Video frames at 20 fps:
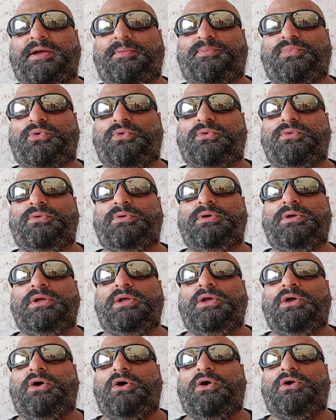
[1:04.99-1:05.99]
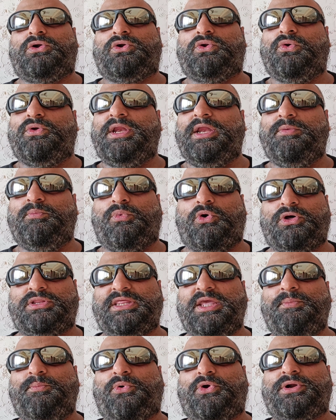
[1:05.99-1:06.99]
आप को और टोरीन बहुत
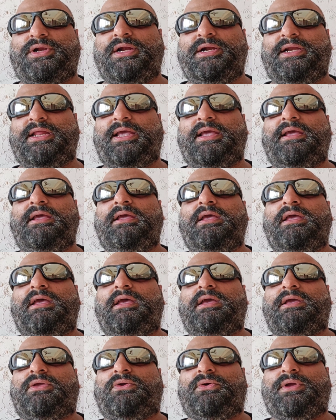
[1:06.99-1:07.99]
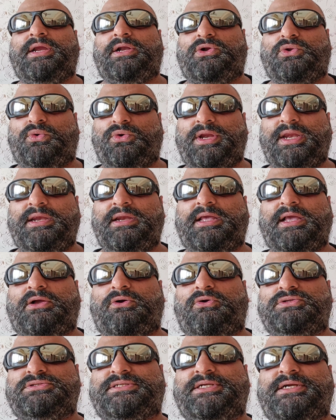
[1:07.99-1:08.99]
ही इम्पॉर्टेंट है क्योंकि टोरिन के
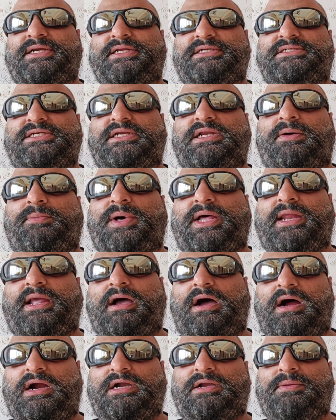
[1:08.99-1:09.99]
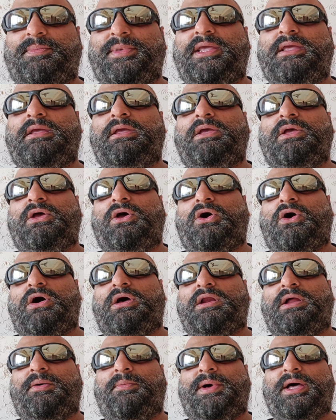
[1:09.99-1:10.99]
कॉन्सेंट्रेशन हमारे हार्ट में
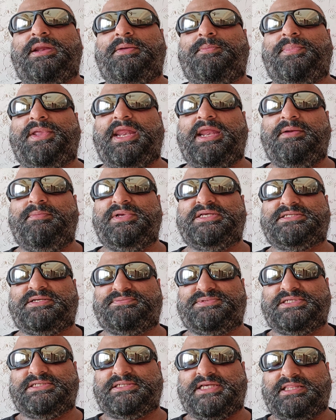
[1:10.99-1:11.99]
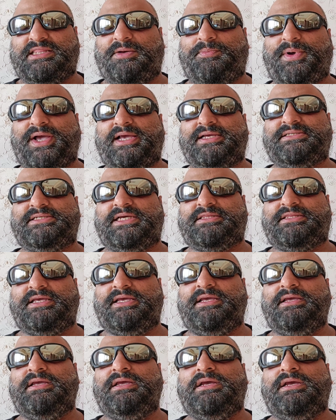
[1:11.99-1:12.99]
और हमारे ब्रेन में सबसे ज़्यादा पाए जाते
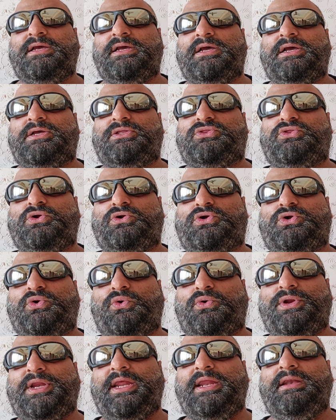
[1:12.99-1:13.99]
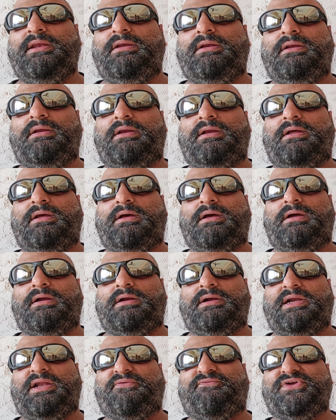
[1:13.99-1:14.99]
हैं तो टोरीन
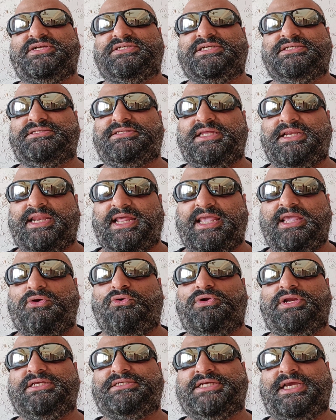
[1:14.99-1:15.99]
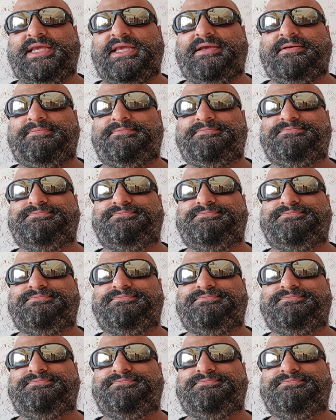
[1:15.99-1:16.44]
डेफिशिएंसी नहीं होनी चाहिए